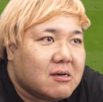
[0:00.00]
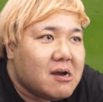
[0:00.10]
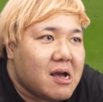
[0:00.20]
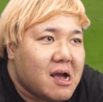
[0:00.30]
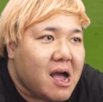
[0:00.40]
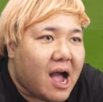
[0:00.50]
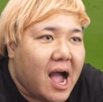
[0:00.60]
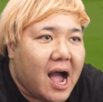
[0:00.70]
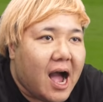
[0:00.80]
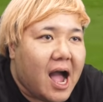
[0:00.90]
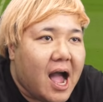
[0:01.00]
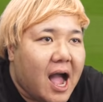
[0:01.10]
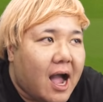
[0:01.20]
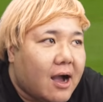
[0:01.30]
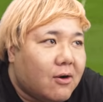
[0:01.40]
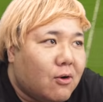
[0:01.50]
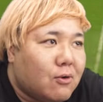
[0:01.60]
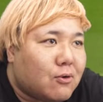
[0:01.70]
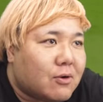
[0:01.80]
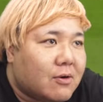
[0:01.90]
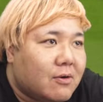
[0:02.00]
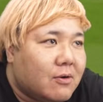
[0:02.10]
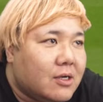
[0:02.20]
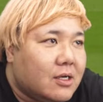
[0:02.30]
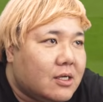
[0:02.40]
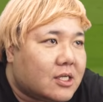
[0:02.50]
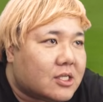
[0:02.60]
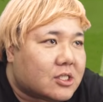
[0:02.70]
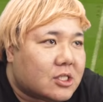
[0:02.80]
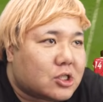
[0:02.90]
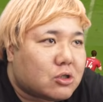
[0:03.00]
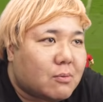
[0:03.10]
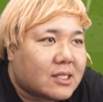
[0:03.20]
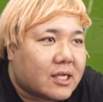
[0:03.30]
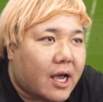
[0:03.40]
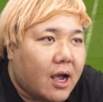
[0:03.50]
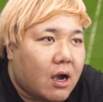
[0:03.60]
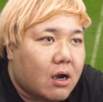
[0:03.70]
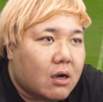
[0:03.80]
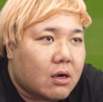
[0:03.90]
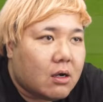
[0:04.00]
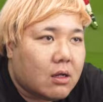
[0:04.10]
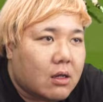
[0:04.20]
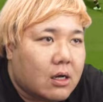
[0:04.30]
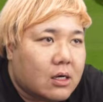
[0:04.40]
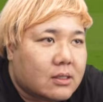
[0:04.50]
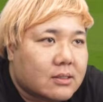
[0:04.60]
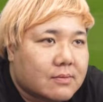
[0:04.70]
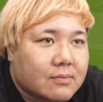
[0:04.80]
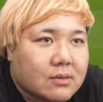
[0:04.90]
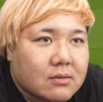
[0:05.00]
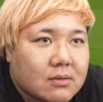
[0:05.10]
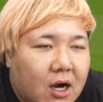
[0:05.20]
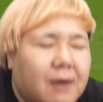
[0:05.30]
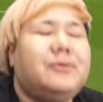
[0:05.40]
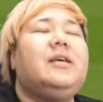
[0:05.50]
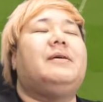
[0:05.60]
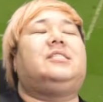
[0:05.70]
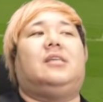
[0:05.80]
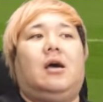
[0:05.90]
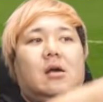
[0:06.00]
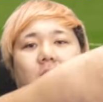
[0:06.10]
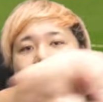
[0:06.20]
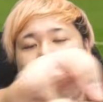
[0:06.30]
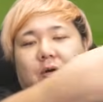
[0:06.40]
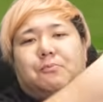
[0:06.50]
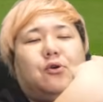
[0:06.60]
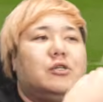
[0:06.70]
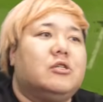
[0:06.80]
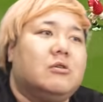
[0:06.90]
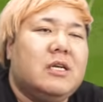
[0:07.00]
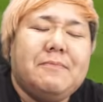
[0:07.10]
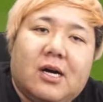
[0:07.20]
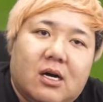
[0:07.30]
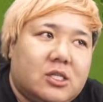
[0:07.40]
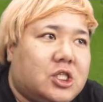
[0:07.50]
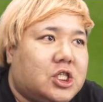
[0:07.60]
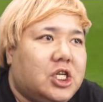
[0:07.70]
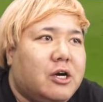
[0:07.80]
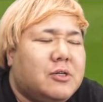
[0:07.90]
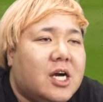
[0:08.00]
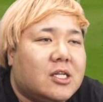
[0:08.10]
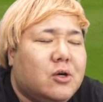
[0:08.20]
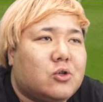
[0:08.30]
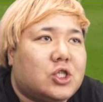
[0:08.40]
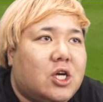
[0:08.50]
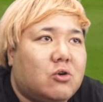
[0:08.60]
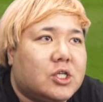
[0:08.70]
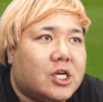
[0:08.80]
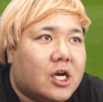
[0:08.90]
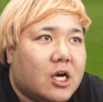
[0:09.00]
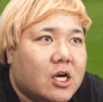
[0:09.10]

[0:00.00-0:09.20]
ううああこれちょっと待って危ねえマジで僕今 CF に当てようとしたのに